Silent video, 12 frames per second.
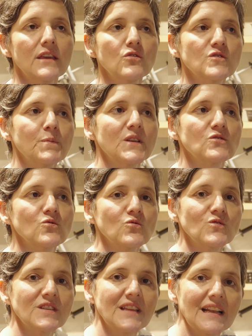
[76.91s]
E os
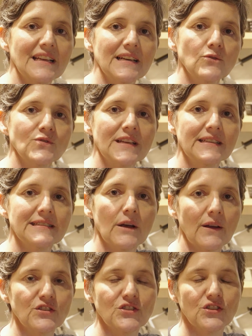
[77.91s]
presuntos italianos, eles
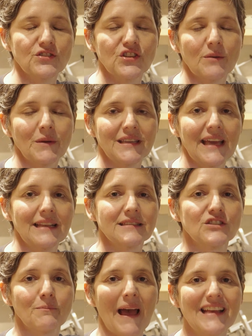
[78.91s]
são, a gente chama
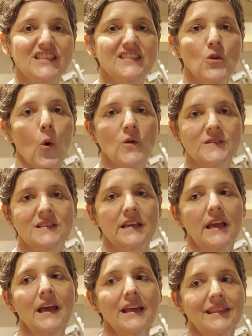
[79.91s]
deles de mais
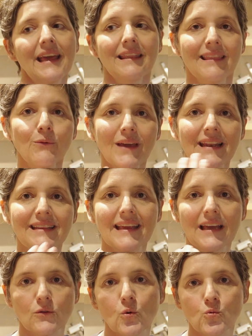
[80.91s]
doce, né? Não que ele
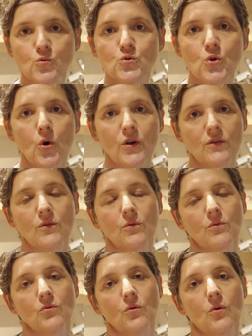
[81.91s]
tenha dulçor
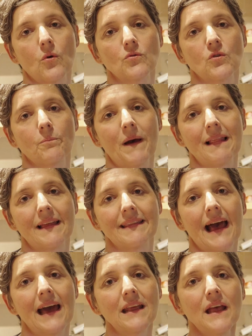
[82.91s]
no, no, no
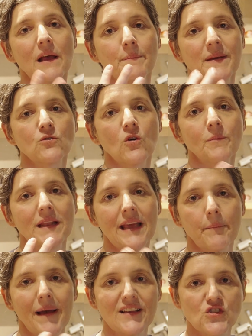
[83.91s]
paladar, mas como ele
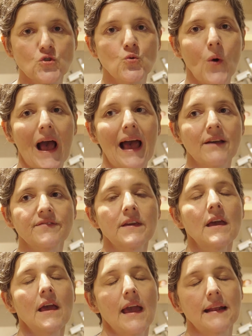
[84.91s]
é mais
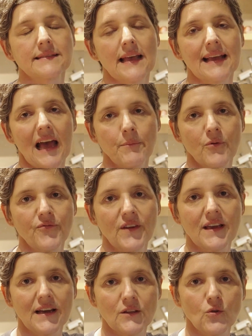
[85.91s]
suave, eles acabam
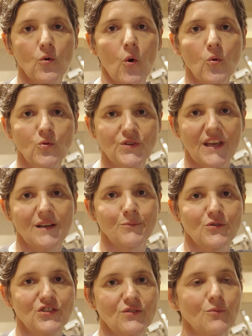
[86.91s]
ficando com o
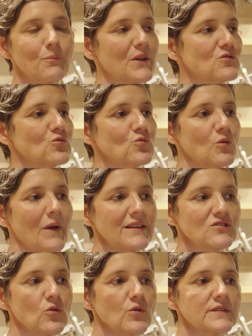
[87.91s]
termo de um presunto
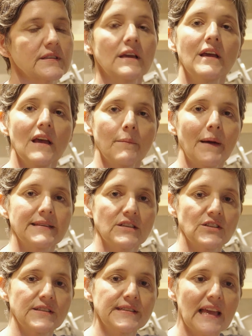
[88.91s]
mais doce mas a
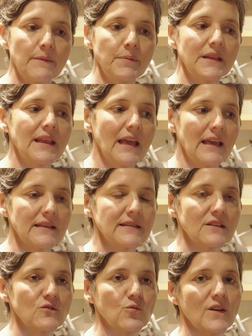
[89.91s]
gente sempre tem
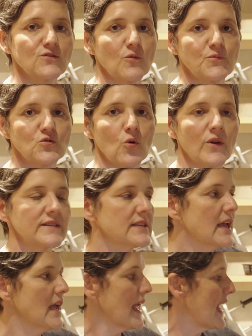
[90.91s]
essas duas opções.
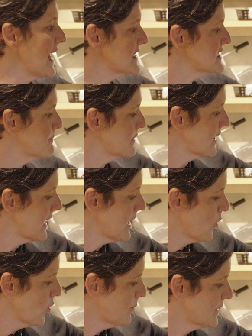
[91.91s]
Esse é,
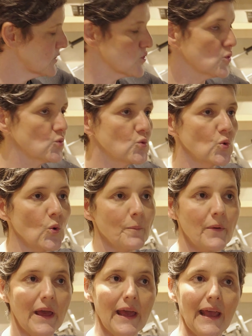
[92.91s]
o presunto
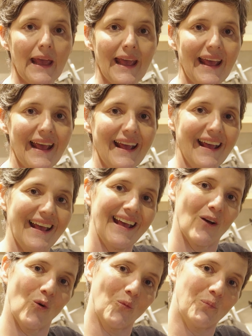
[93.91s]
é,
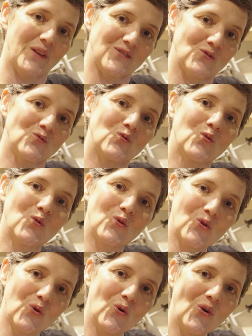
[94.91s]
o presunto
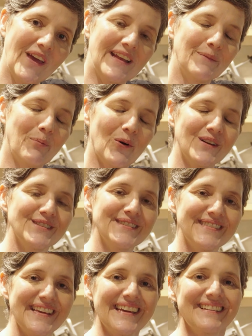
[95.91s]
cru ele pode
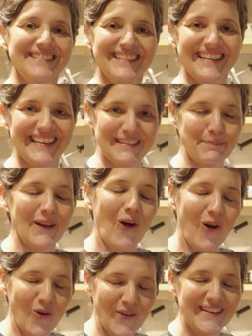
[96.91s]
ser
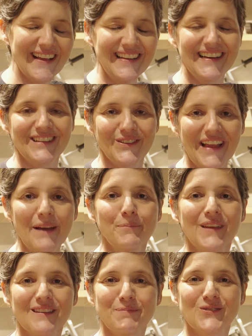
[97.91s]
espanhol ou italiano, né?
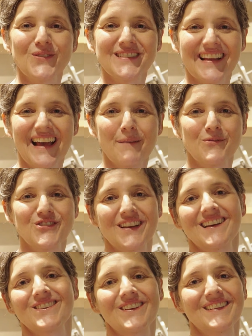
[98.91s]
Porque as pessoas acabam
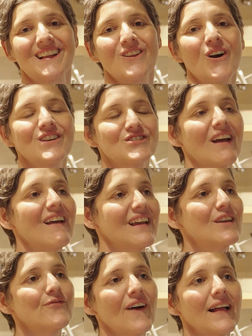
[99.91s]
chegando aqui na loja
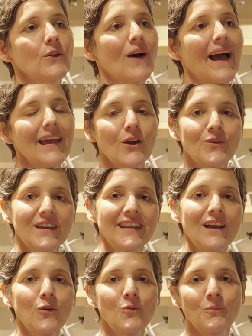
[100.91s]
e falam: "Ah, eu
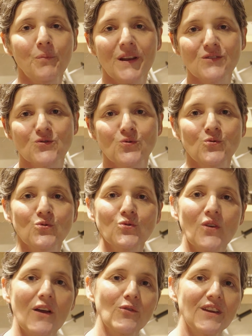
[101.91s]
queria um
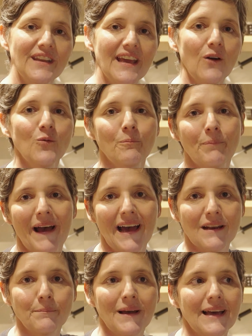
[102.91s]
presunto, eu queria um
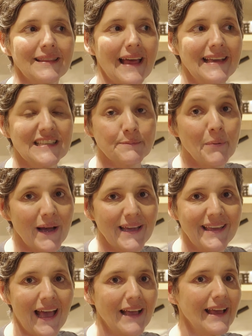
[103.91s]
parma da
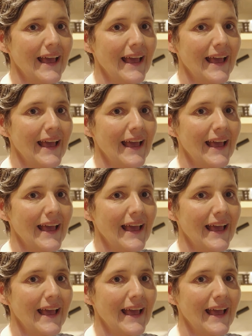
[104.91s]
Espanha".